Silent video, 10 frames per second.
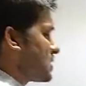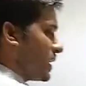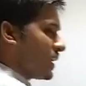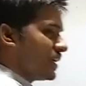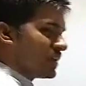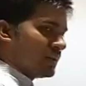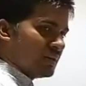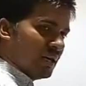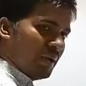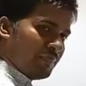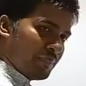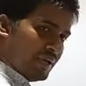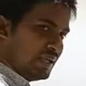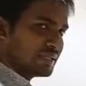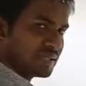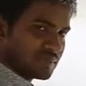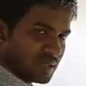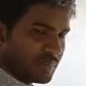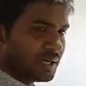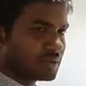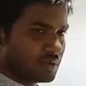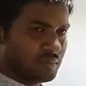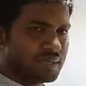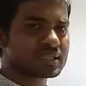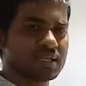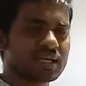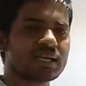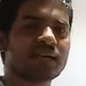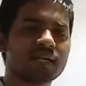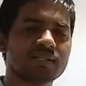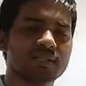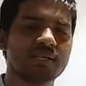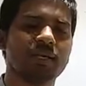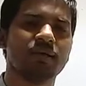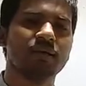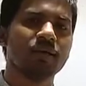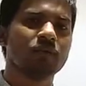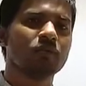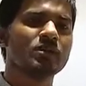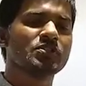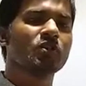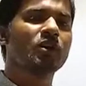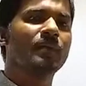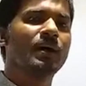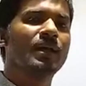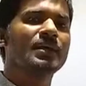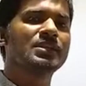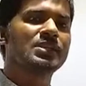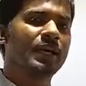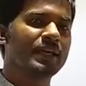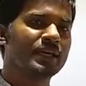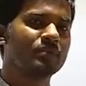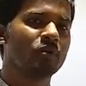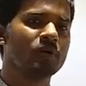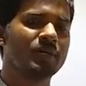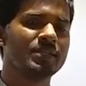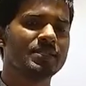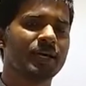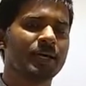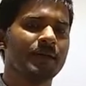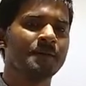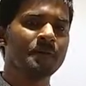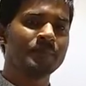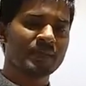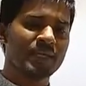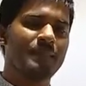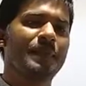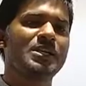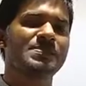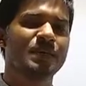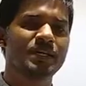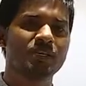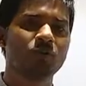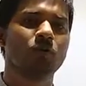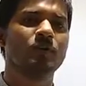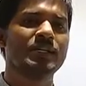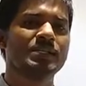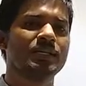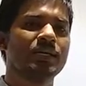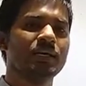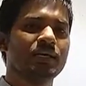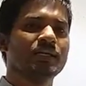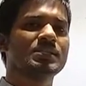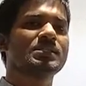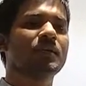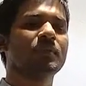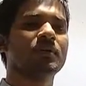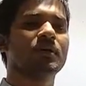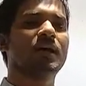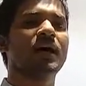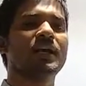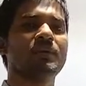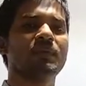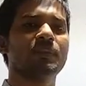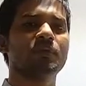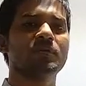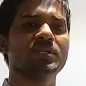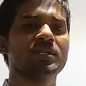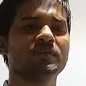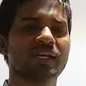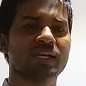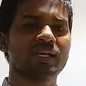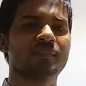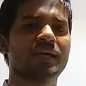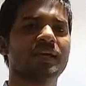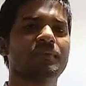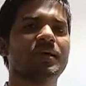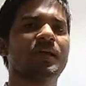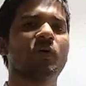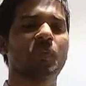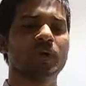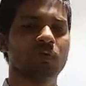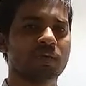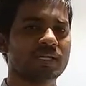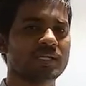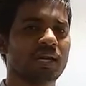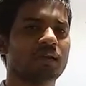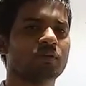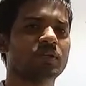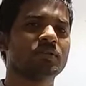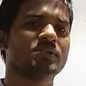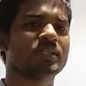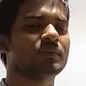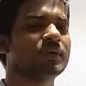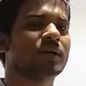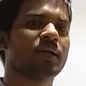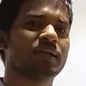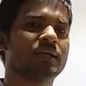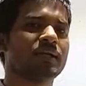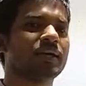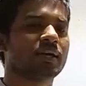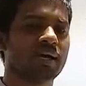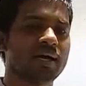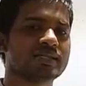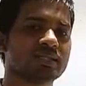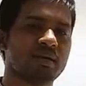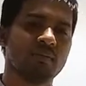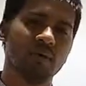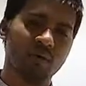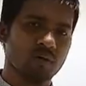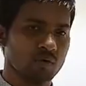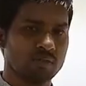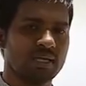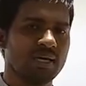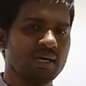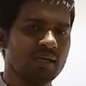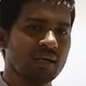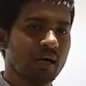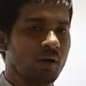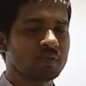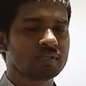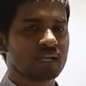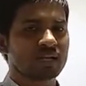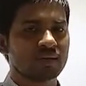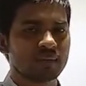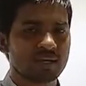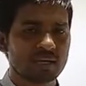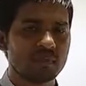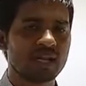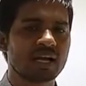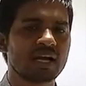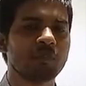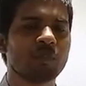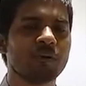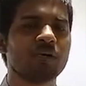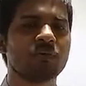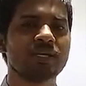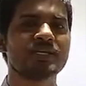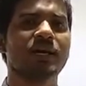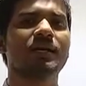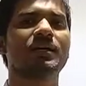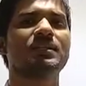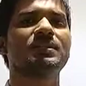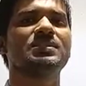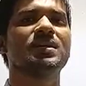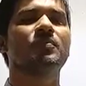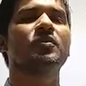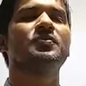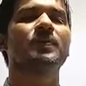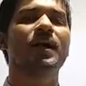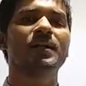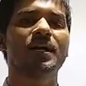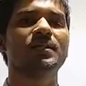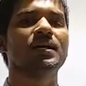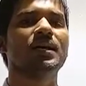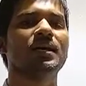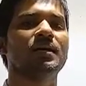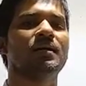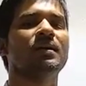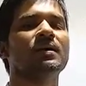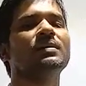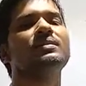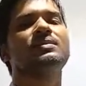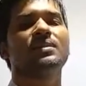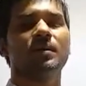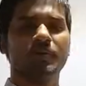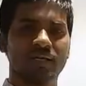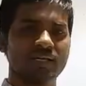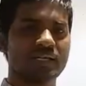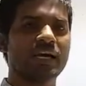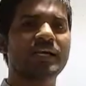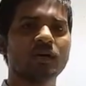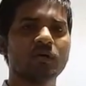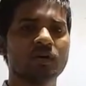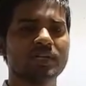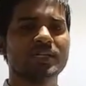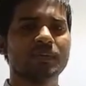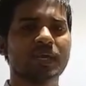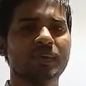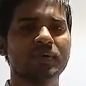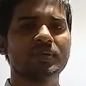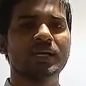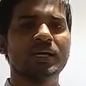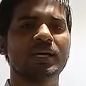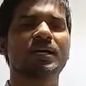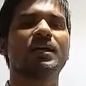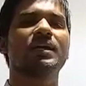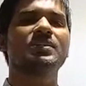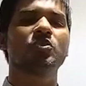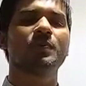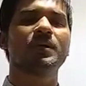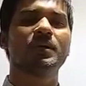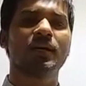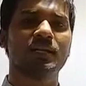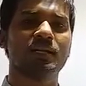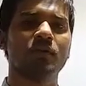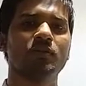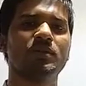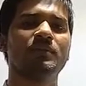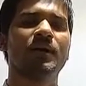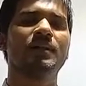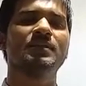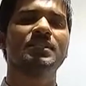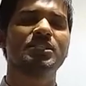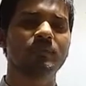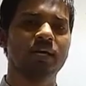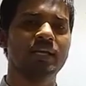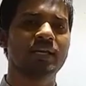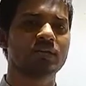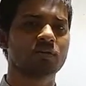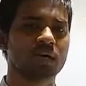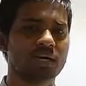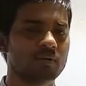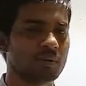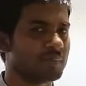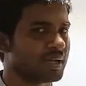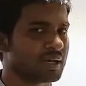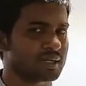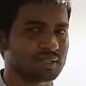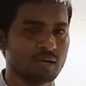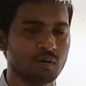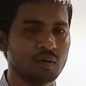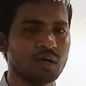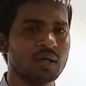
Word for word: सर्किट आप पहले सबसे पहले तो हम एक सर्किट लेते हैं क्योंकि जो हमारा रिस्ट्राइकिंग वोल्टेज है या प्रास्पेक्टिव वोल्टेज है ये सब कहाँ डेवलप होते हैं जब सर्किट ब्रेकर मेरा ओपन होना स्टार्ट होता है तो सी बी कॉन्टैक्ट के क्रास हम होता है और सर्किट ब्रेकर मेरा कब ओपन होना स्टार्ट करता है जब कोई फॉल्ट आता है तब स्ट्राइकिंग वोल्टेज डेवलप होता है अगर करंट चोपिंग की घटना होती मान लीजिए स्मॉल इंडक्टिव करंट को मैं ब्रेक करता हूँ